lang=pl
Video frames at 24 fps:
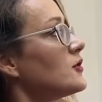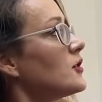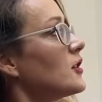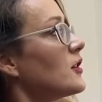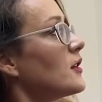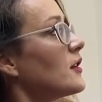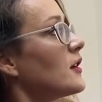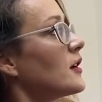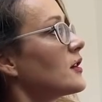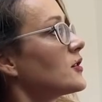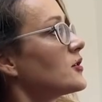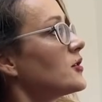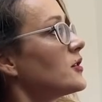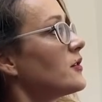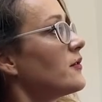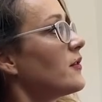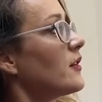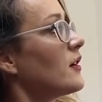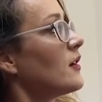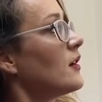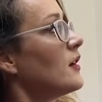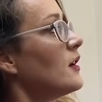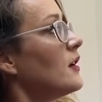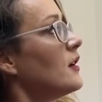się nie
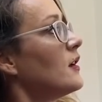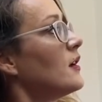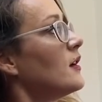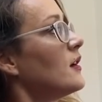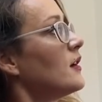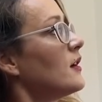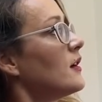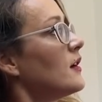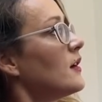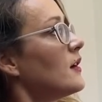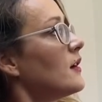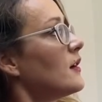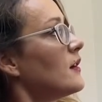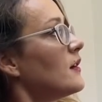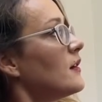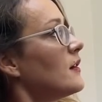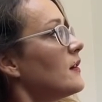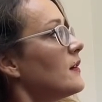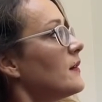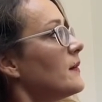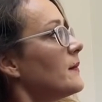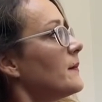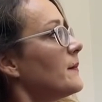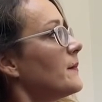nagrzewa.
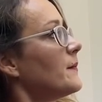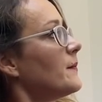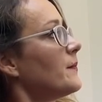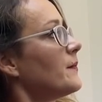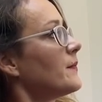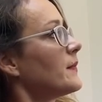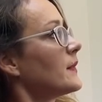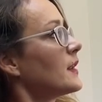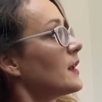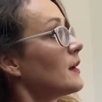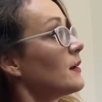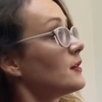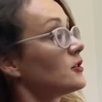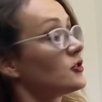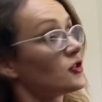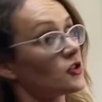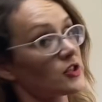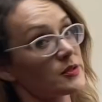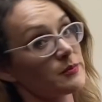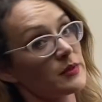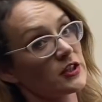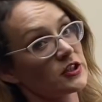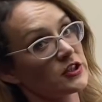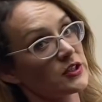Um,
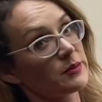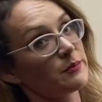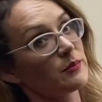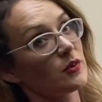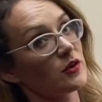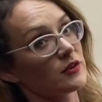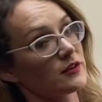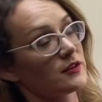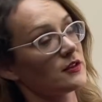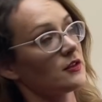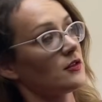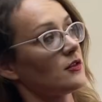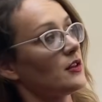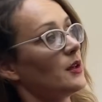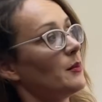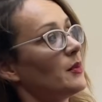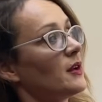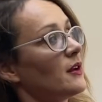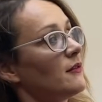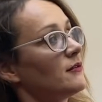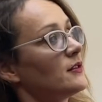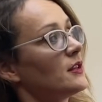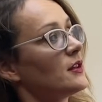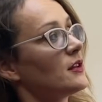Trzyma się mocno,
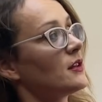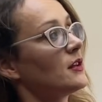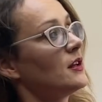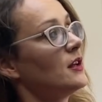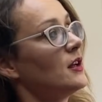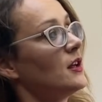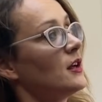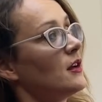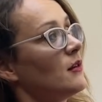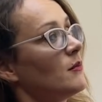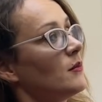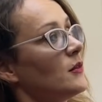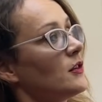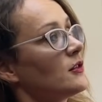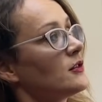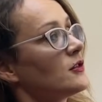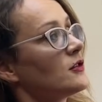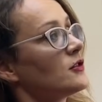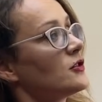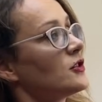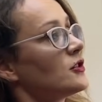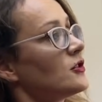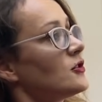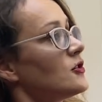naprawdę
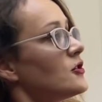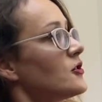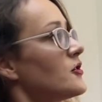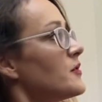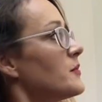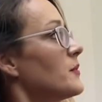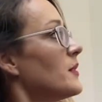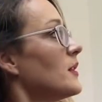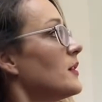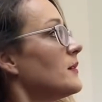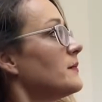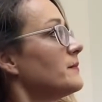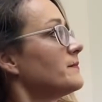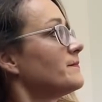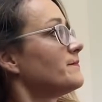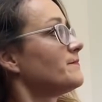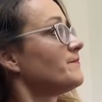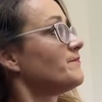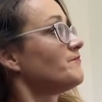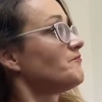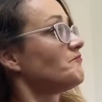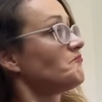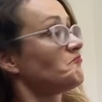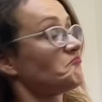mocno się trzyma.
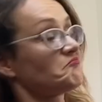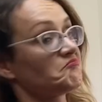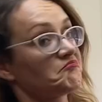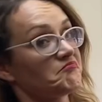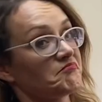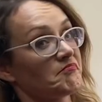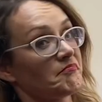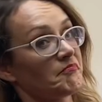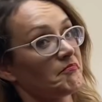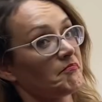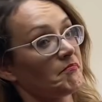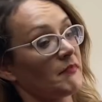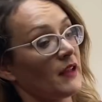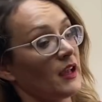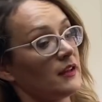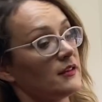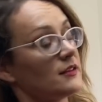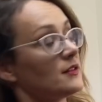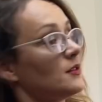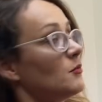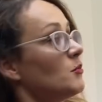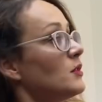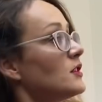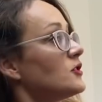
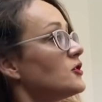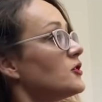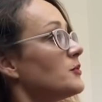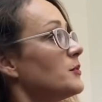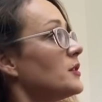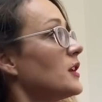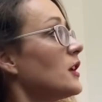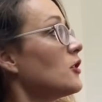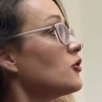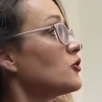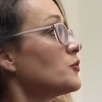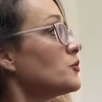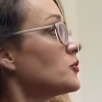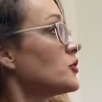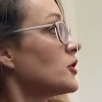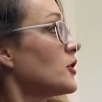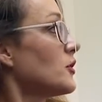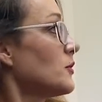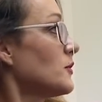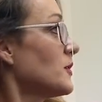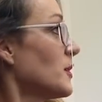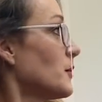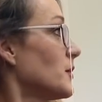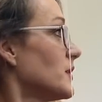Zobaczymy. Jakoś muszę
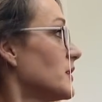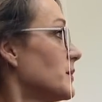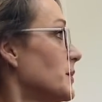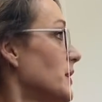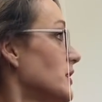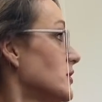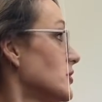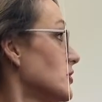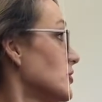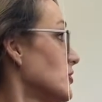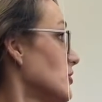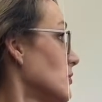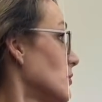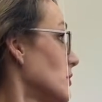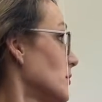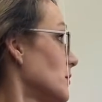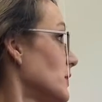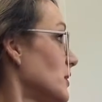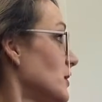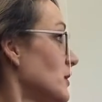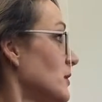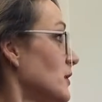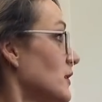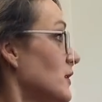ją zabezpieczyć, żeby
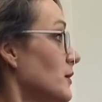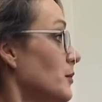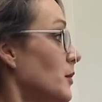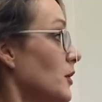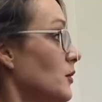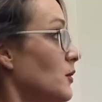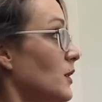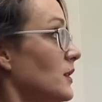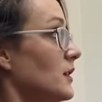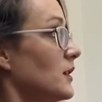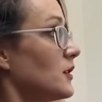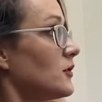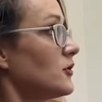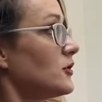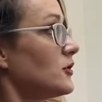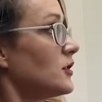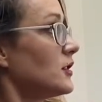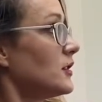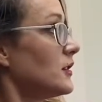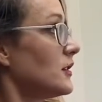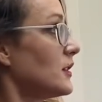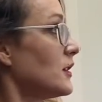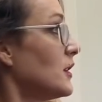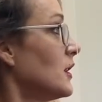mi nie spadła na
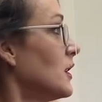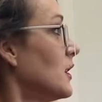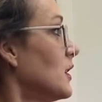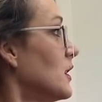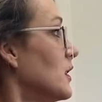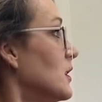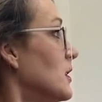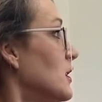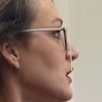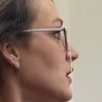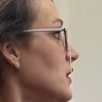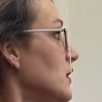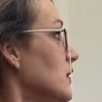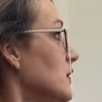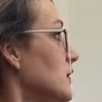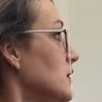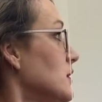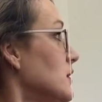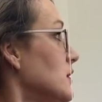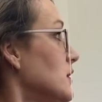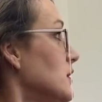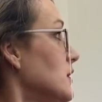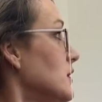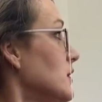rośliny e,
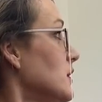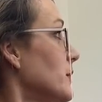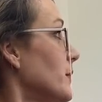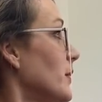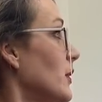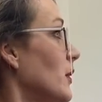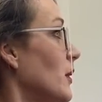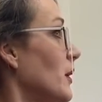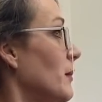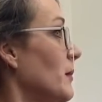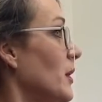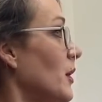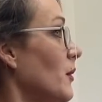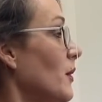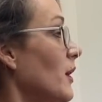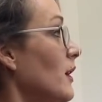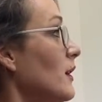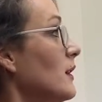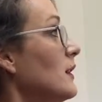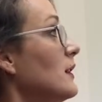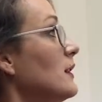i ich nie połamała.